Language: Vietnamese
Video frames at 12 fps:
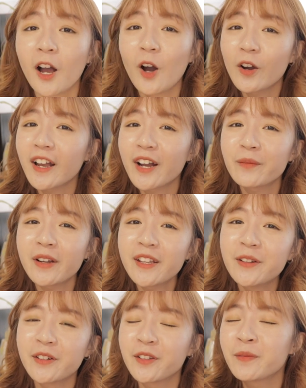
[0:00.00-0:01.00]
Ok, không nói
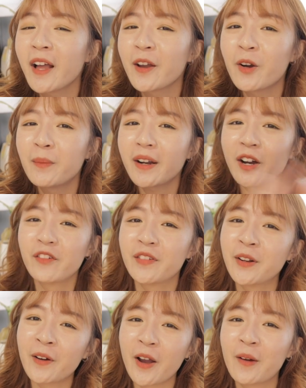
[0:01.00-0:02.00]
gì nữa, chúng ta hãy cùng bắt đầu
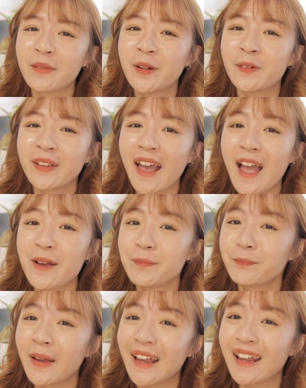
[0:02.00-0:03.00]
video ngày hôm nay luôn nha.
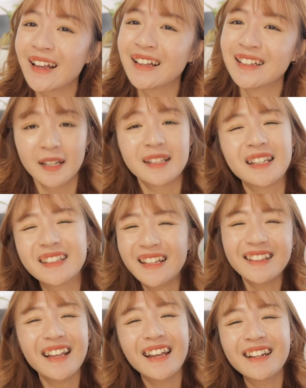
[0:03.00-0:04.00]
Thì
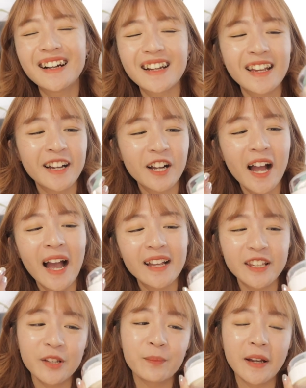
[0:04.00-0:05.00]
tên tên ở đây là có
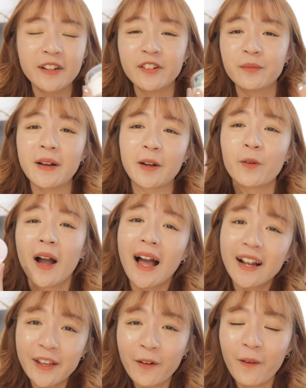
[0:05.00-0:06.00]
hai chiếc máy rửa mặt của
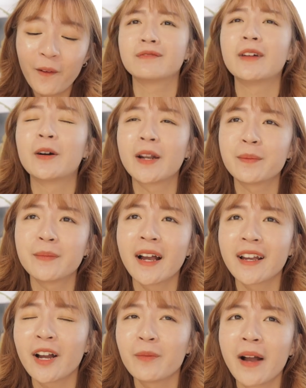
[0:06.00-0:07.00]
Halio. Vào năm
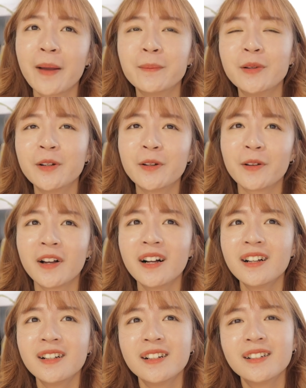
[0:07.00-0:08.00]
hai không hai không rồi á,
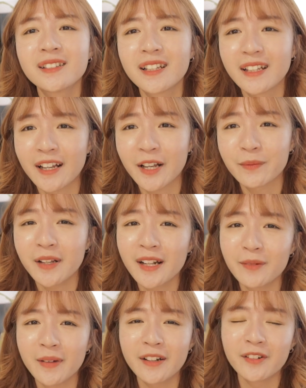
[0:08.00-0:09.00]
thì Gà cảm thấy
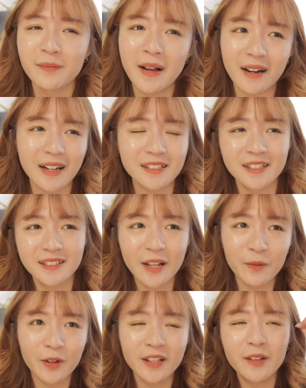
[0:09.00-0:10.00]
là máy rửa mặt đã trở
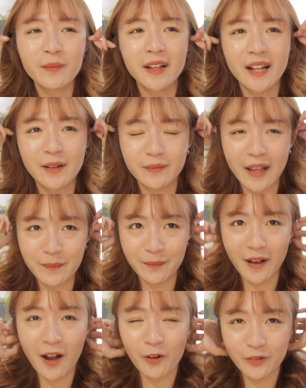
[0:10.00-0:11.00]
thành một thiết bị làm đẹp
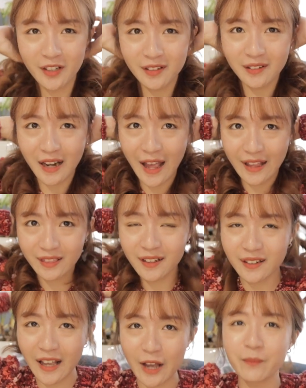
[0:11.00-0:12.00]
mà hầu như là
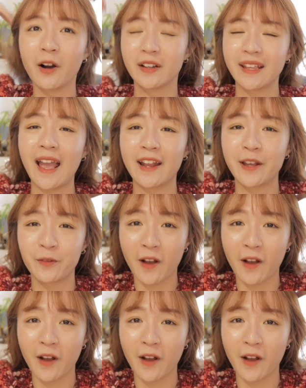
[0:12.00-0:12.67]
tất cả mọi nhà đều